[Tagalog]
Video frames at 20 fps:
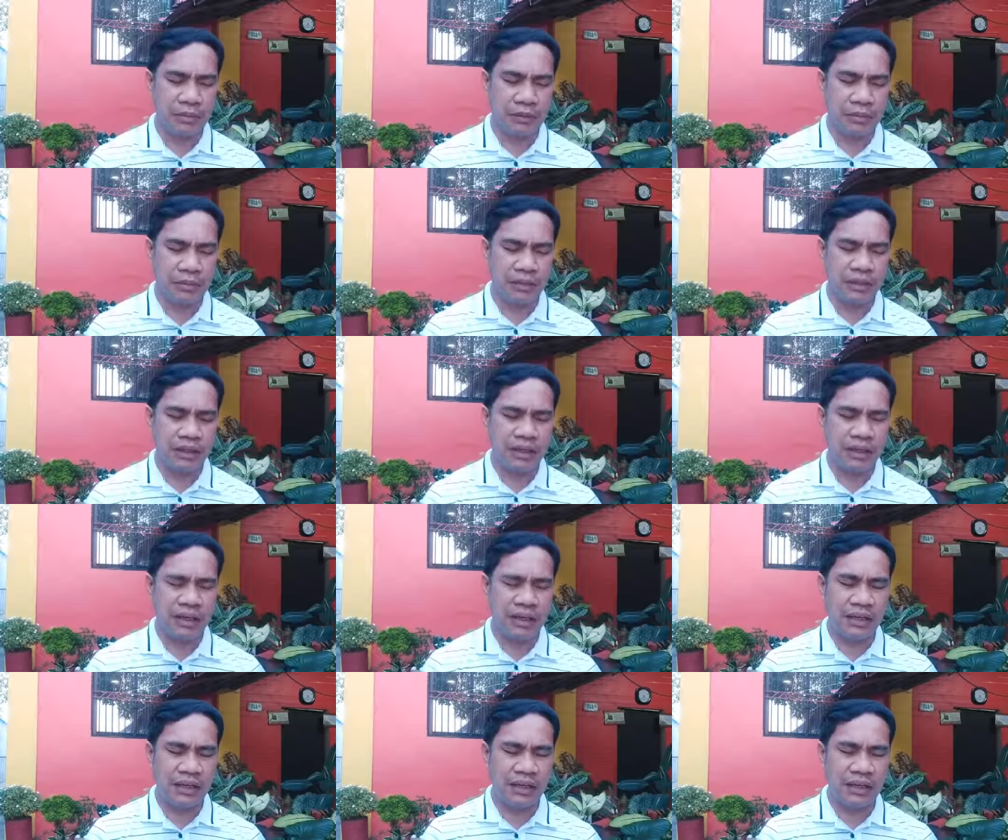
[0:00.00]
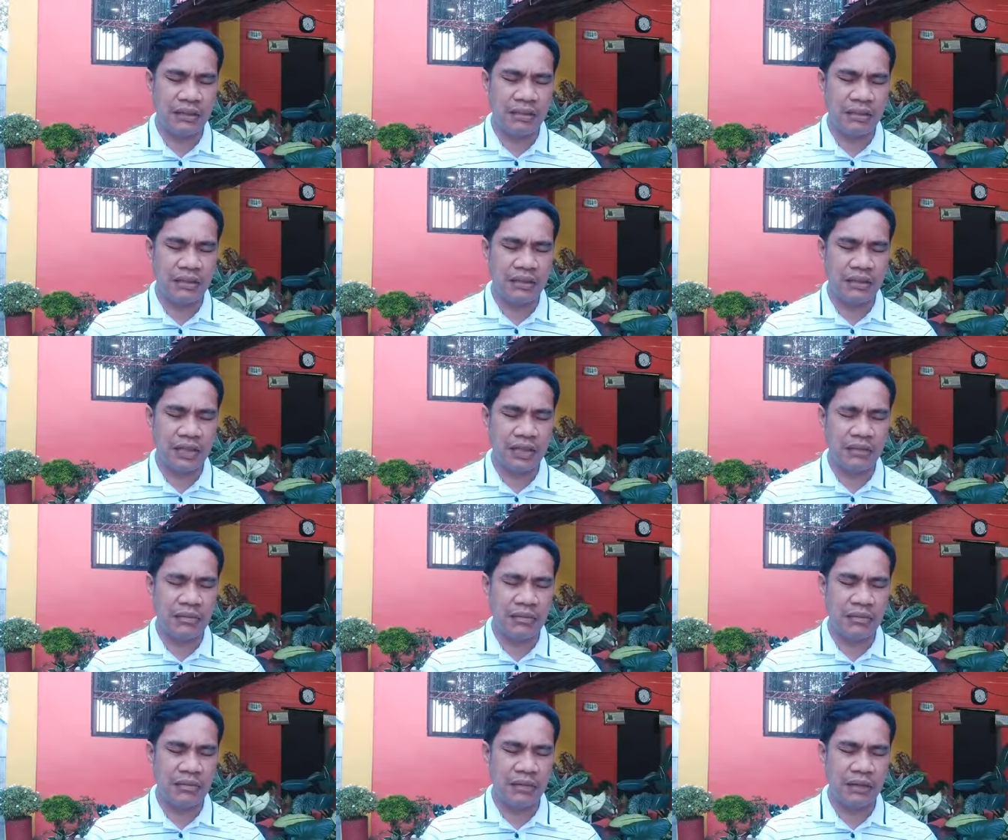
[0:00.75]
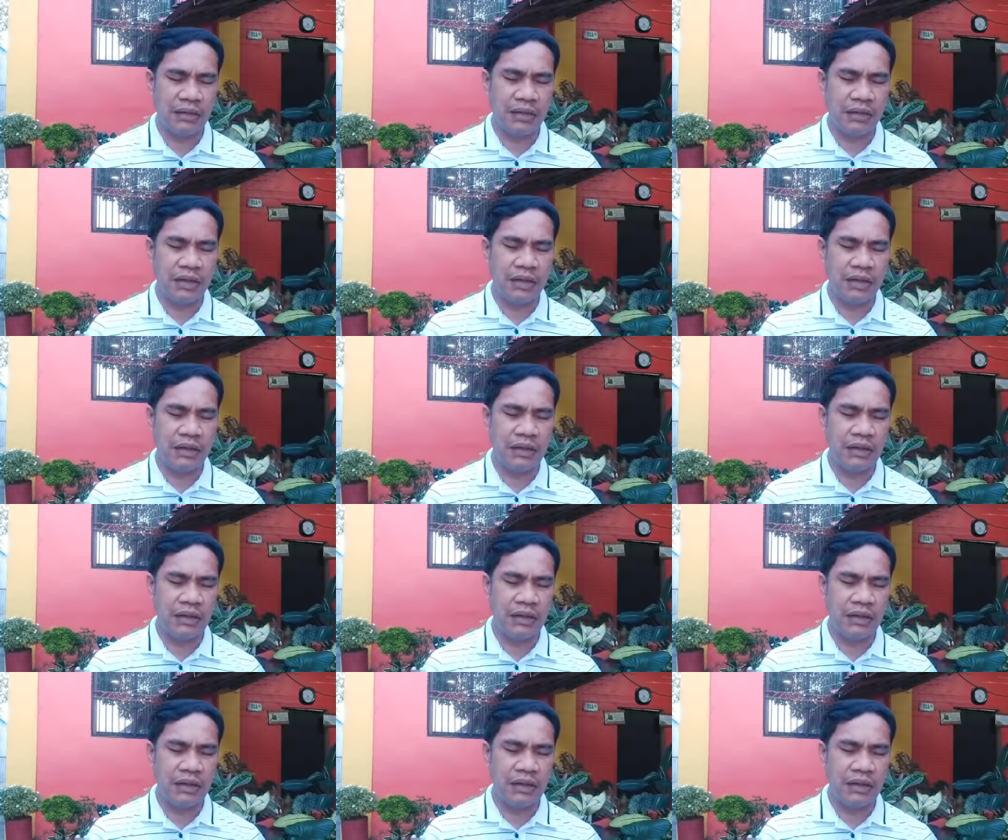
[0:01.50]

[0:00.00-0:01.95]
pa panalangin namin sa aming mga